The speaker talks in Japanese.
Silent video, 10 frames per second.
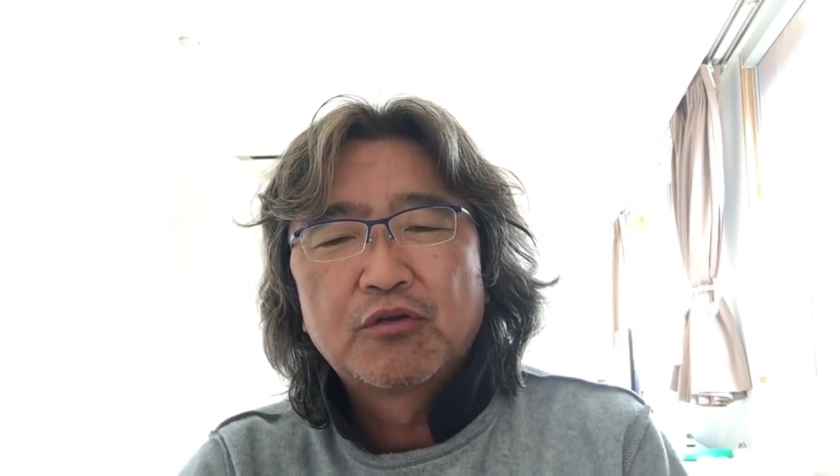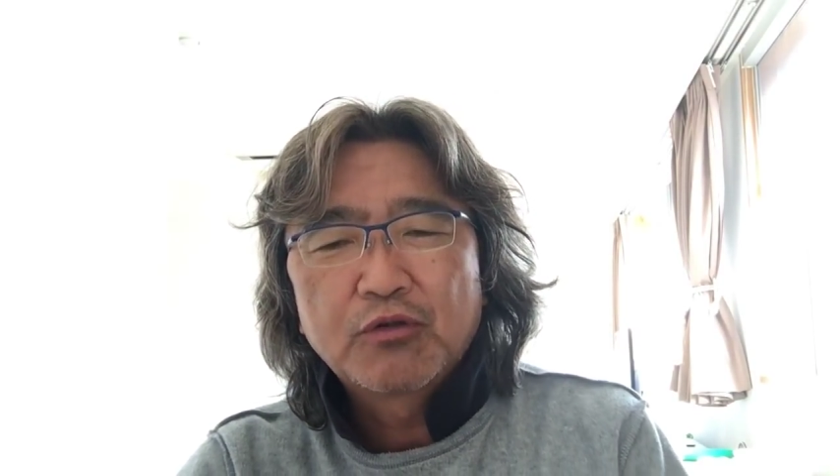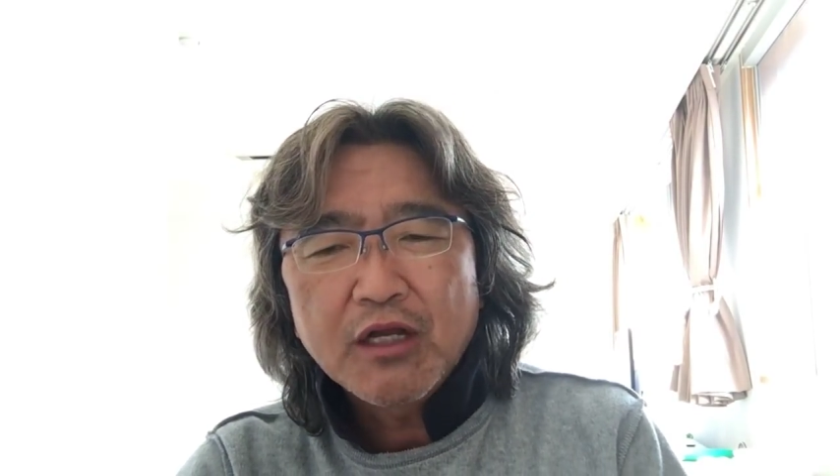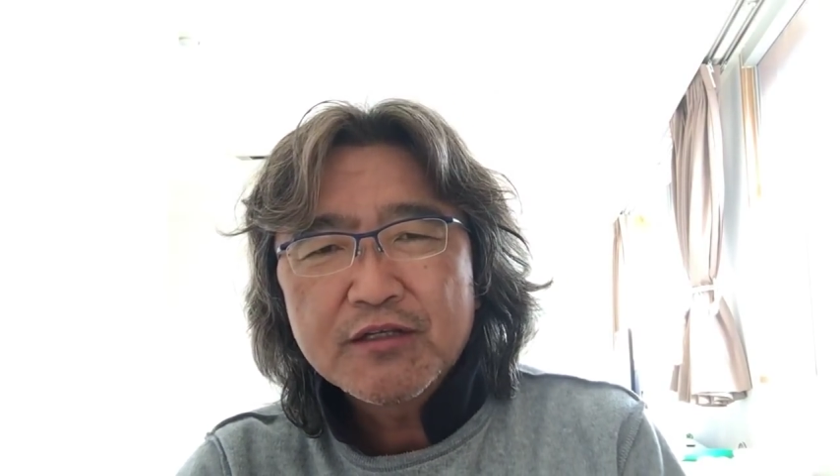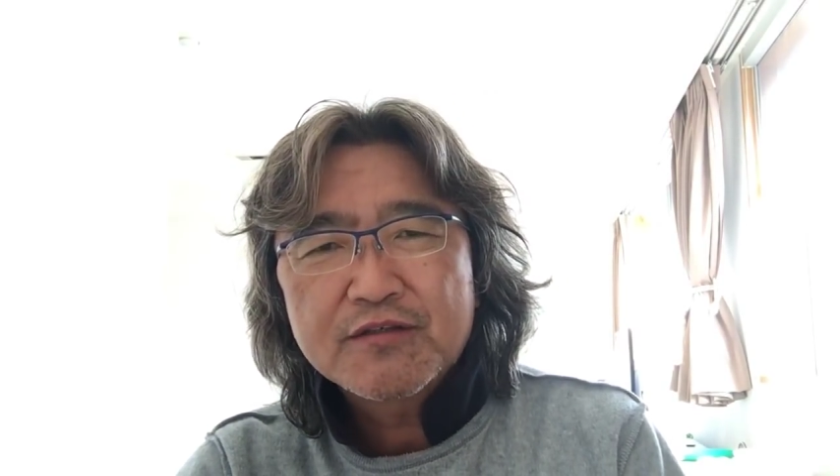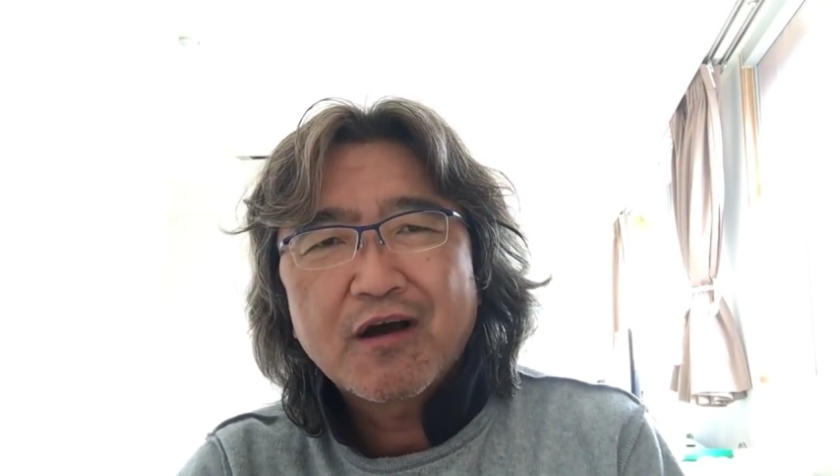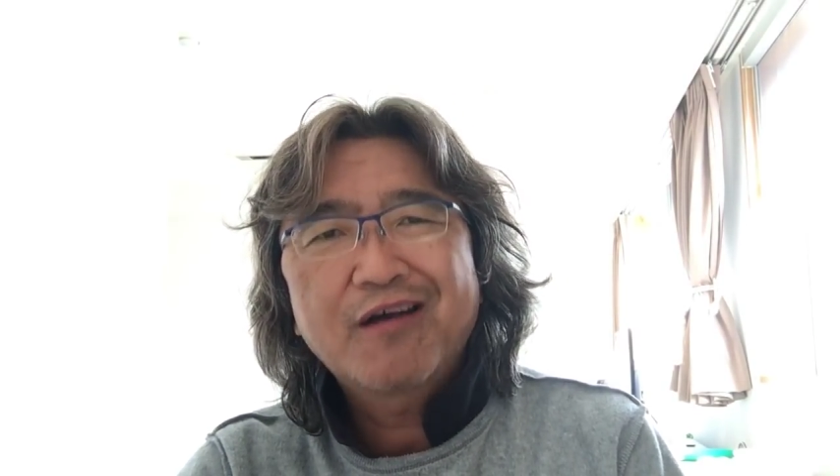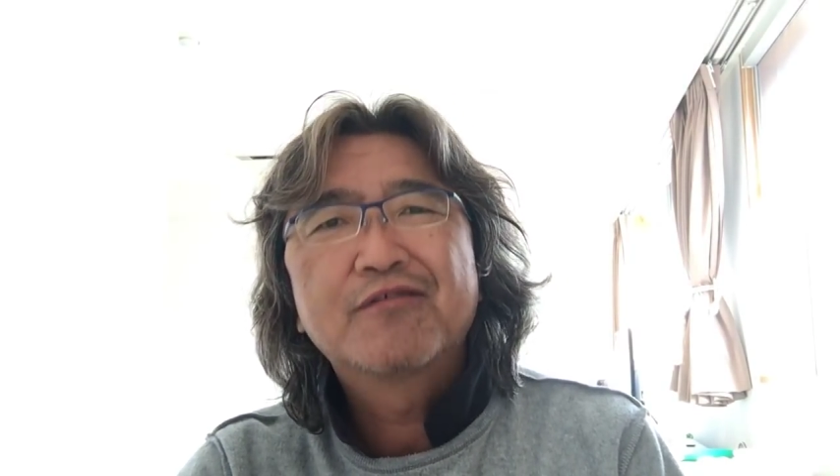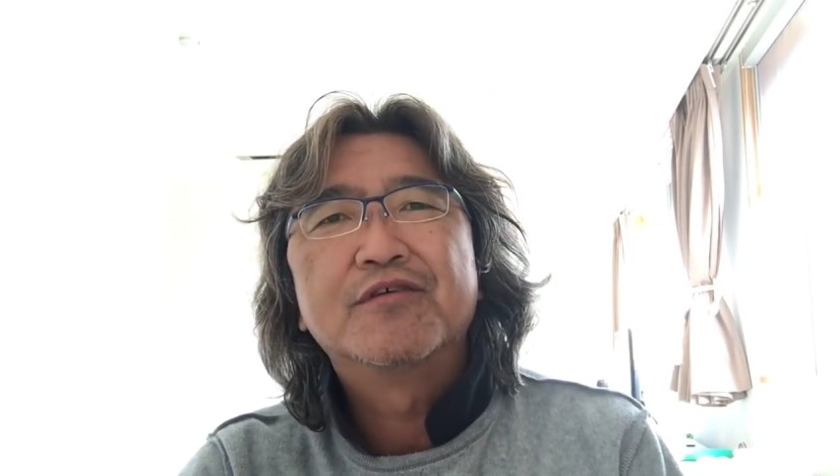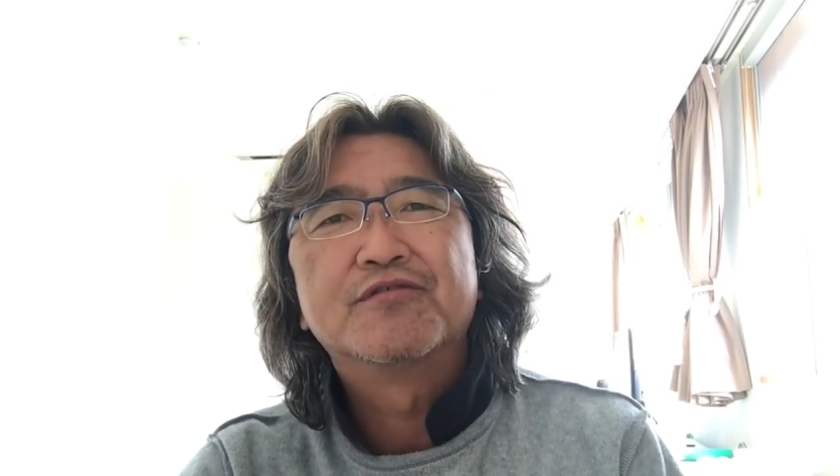途端に下
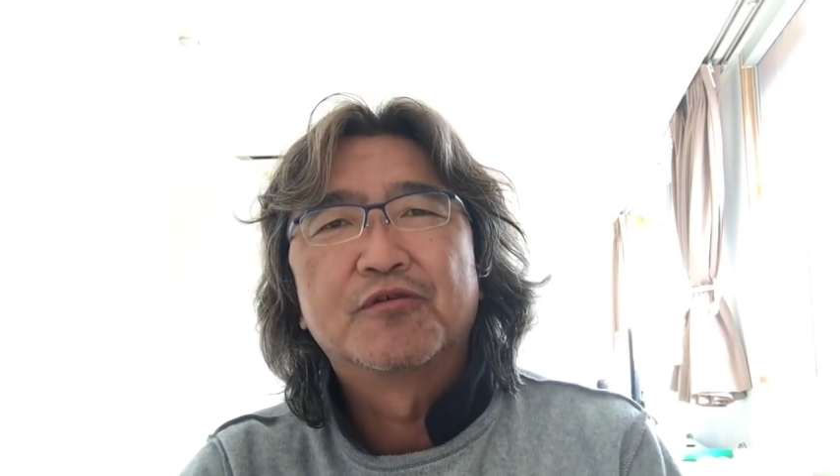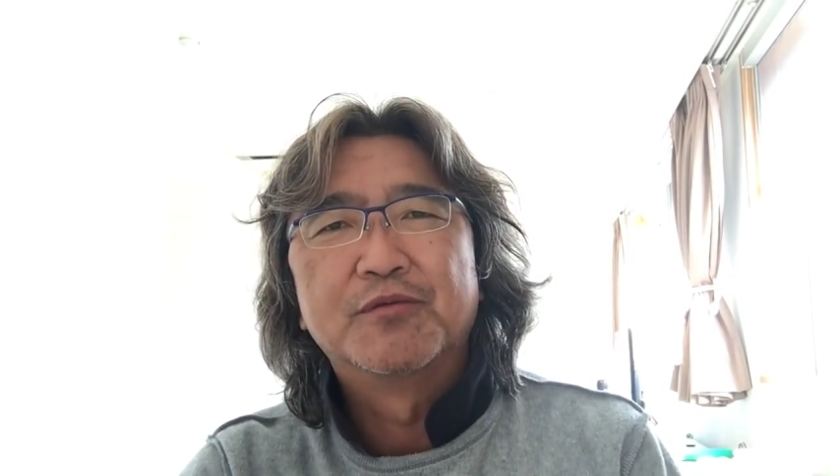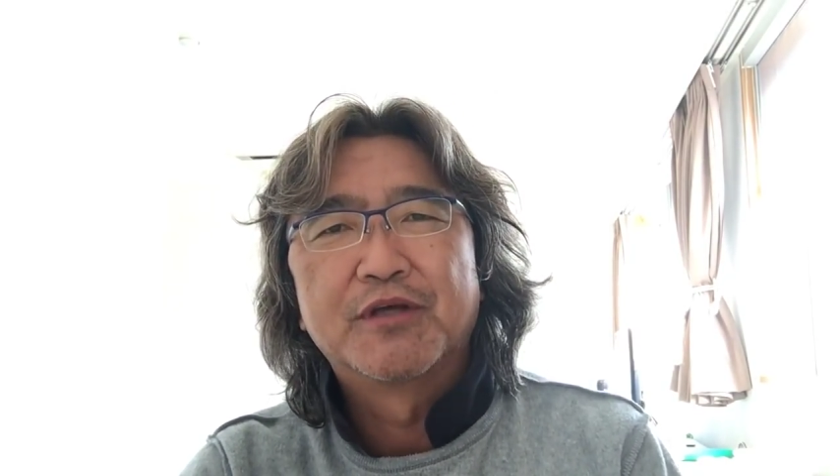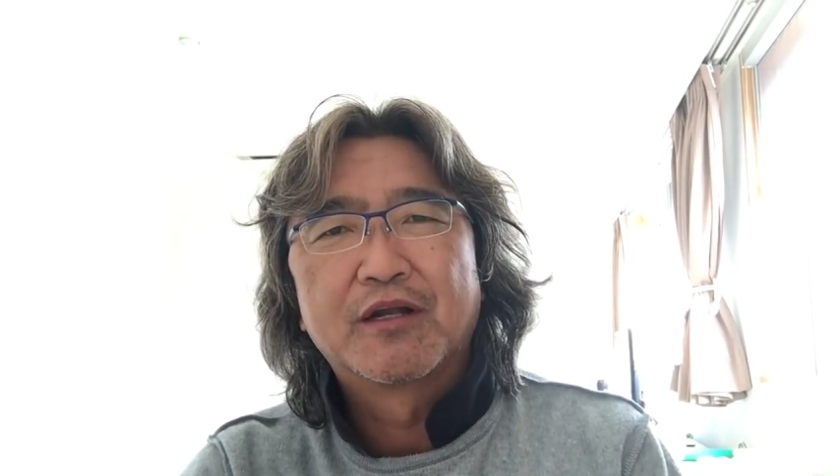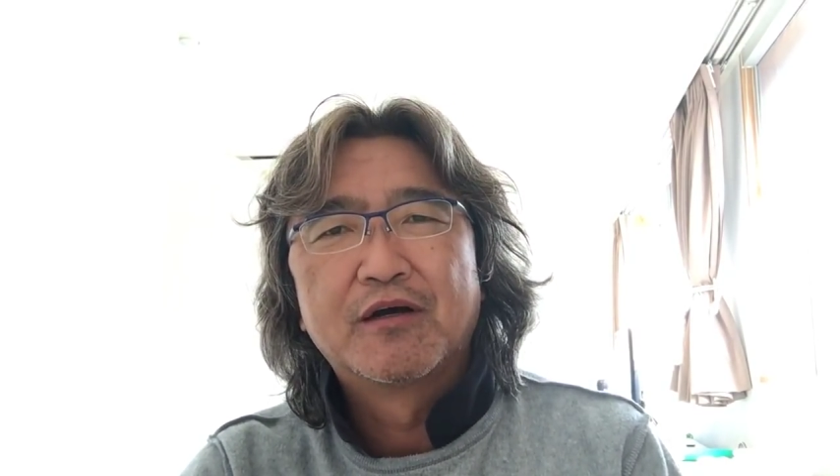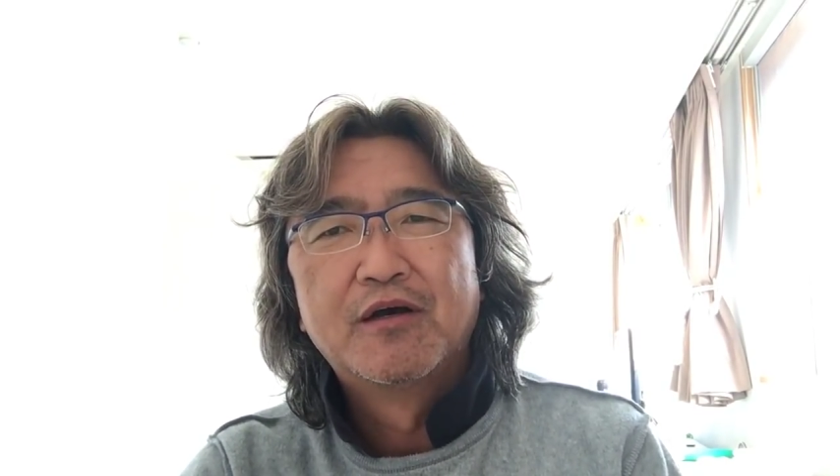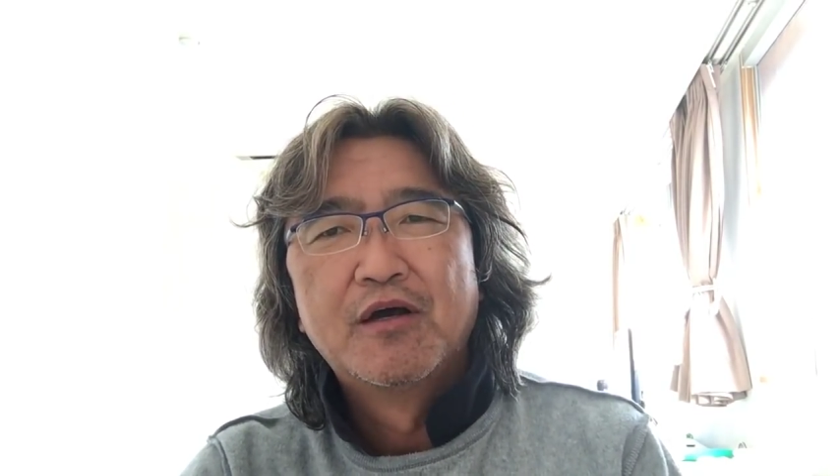がるんですよみたいな